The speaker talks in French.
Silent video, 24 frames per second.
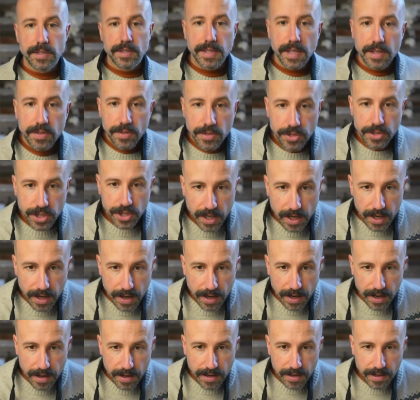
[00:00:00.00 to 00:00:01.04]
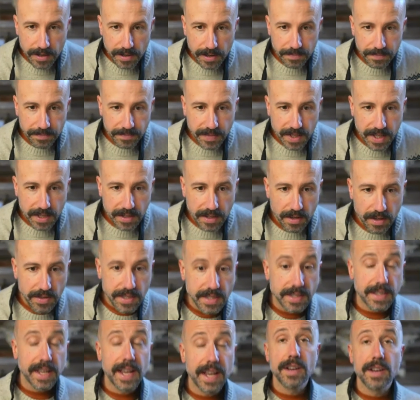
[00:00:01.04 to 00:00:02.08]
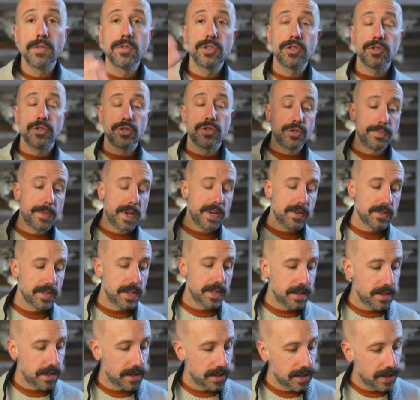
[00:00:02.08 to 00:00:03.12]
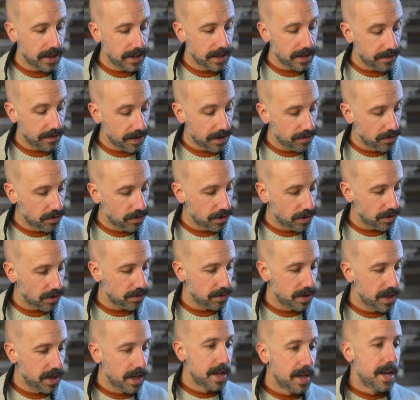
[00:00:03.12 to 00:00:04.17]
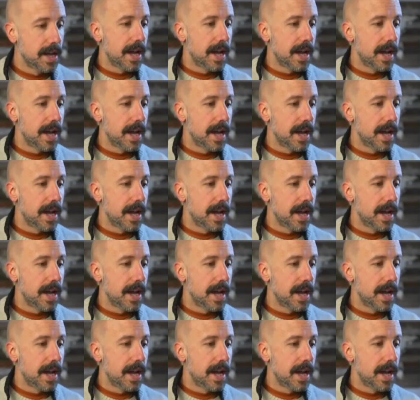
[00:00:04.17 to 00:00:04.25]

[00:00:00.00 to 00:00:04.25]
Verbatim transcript: salut, Gérard. Donc c'est très cool, je, suis super content d'être avec vous aujourd'hui.